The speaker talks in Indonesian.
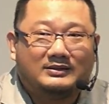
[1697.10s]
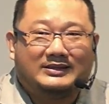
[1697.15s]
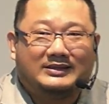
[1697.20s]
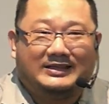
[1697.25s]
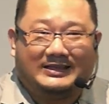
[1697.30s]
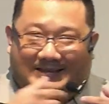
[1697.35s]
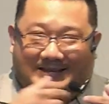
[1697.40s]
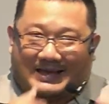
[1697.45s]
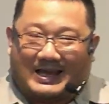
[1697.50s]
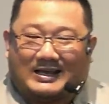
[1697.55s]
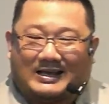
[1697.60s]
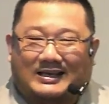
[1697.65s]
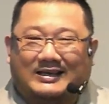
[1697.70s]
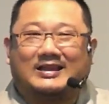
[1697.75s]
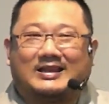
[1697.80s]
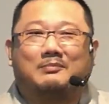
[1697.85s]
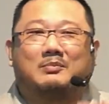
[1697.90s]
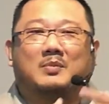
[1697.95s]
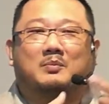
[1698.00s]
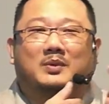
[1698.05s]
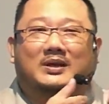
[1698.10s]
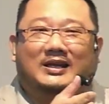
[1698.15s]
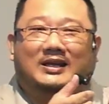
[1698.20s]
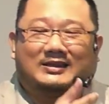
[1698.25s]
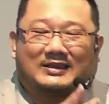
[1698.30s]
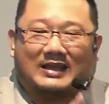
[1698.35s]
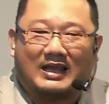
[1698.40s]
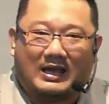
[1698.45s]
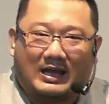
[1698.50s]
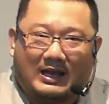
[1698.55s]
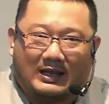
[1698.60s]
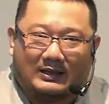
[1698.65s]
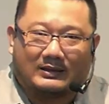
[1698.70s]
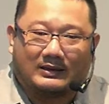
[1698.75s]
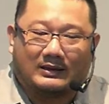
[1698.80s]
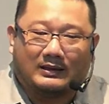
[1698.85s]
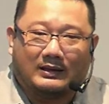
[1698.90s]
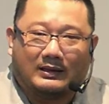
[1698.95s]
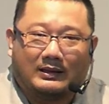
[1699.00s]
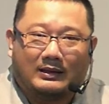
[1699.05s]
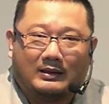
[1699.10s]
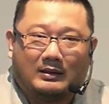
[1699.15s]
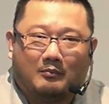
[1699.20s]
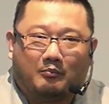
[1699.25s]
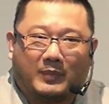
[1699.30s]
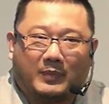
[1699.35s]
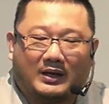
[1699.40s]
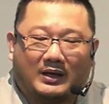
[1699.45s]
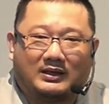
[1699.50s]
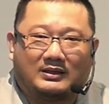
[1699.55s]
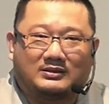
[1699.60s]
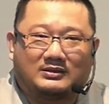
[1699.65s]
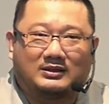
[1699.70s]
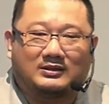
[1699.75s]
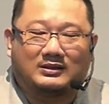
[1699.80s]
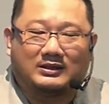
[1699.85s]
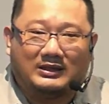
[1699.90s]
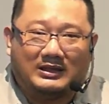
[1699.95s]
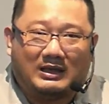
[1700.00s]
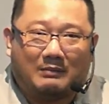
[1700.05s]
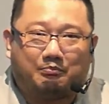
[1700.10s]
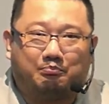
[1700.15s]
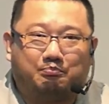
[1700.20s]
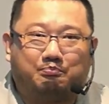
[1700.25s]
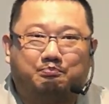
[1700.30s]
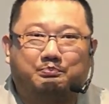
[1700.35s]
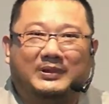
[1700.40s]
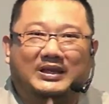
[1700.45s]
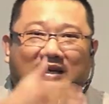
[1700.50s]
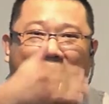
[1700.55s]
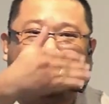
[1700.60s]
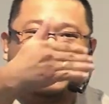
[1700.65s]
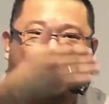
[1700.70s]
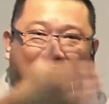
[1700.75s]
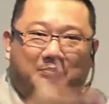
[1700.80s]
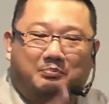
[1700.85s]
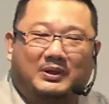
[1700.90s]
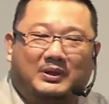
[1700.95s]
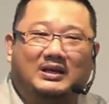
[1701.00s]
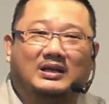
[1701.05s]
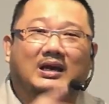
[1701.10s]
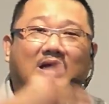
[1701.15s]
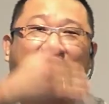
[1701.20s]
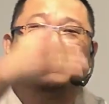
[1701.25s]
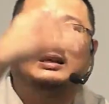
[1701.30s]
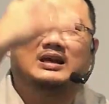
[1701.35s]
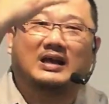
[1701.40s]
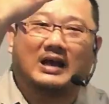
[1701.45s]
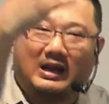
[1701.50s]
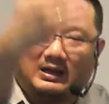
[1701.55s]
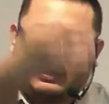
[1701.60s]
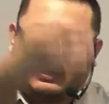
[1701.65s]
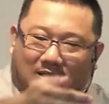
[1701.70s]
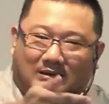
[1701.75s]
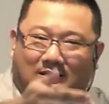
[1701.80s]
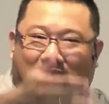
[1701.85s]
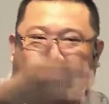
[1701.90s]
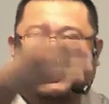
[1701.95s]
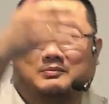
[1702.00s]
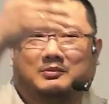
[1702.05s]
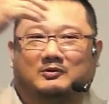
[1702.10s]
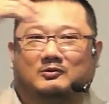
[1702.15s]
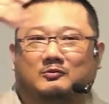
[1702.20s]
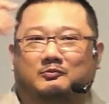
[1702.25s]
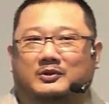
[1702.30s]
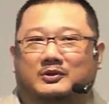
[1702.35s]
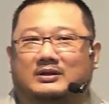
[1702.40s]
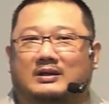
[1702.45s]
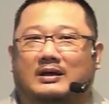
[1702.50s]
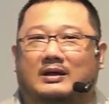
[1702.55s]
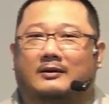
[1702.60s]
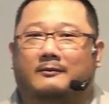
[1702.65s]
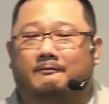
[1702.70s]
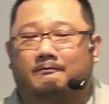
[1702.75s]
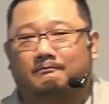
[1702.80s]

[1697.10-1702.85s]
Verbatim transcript: Jika kita memilih taat pada setiap pilihan-pilihan yang ada dalam hidup kita,